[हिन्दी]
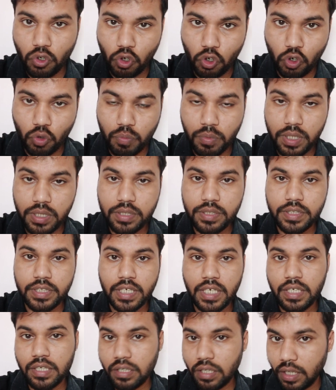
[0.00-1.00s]
डॉक्यूमेंट्स
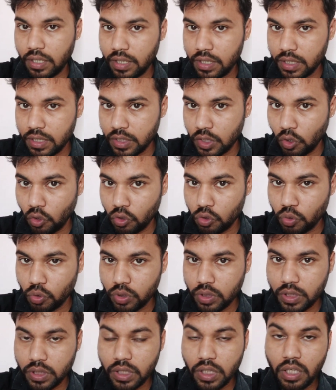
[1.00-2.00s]
सेंड करने की ज़रूरत
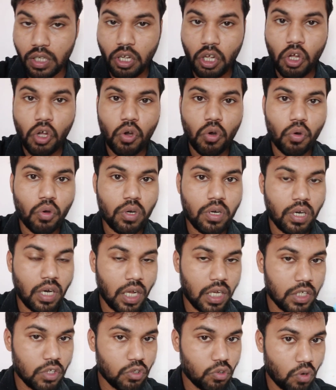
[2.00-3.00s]
होती है और
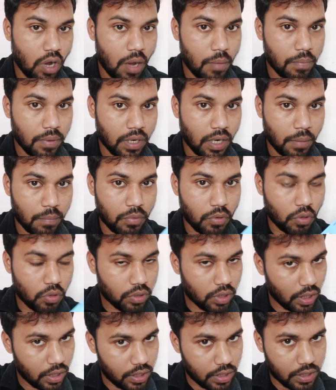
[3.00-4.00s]
ना ही वहाँ पर
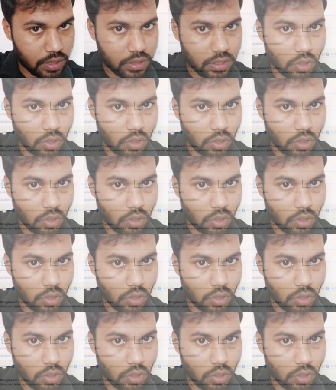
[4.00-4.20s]
अपलोड करने की